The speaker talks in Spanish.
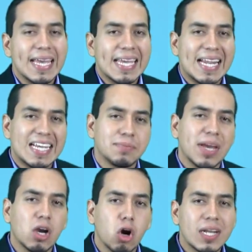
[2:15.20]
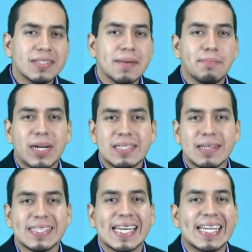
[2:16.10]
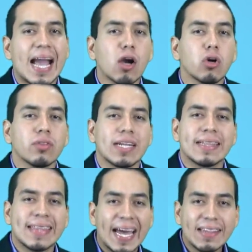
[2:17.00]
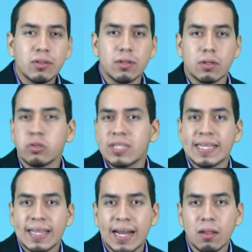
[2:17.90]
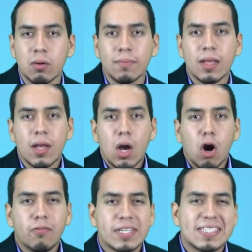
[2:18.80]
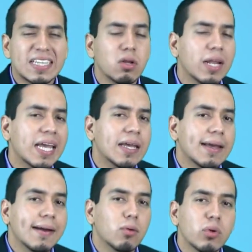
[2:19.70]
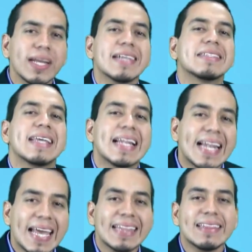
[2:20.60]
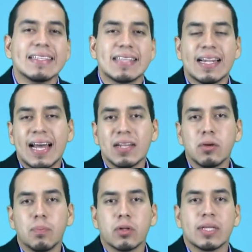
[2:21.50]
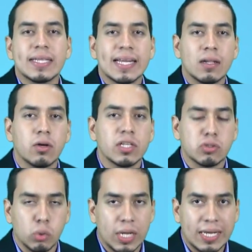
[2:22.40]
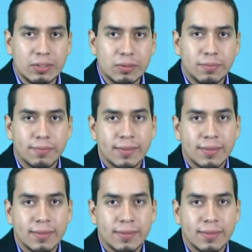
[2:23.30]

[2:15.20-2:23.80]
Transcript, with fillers: y las mejores empresas querían contratarlo, ofreciéndole un excelente salario por tenerlo de su lado.